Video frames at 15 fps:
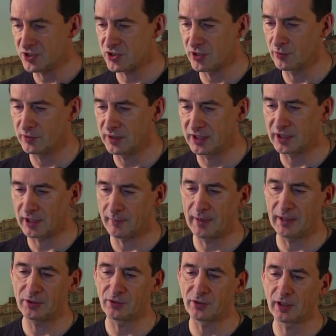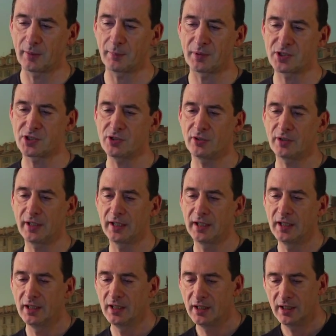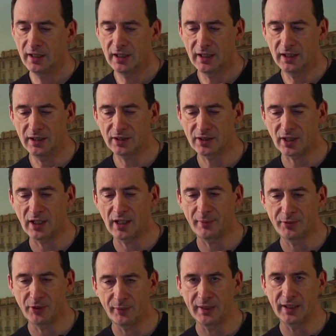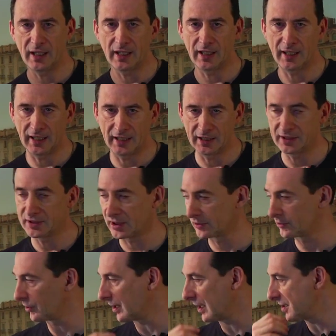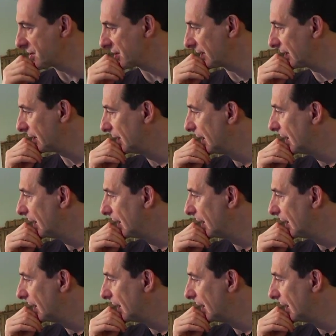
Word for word: c'è un incremento della pressione intraabdominale e intratoracica.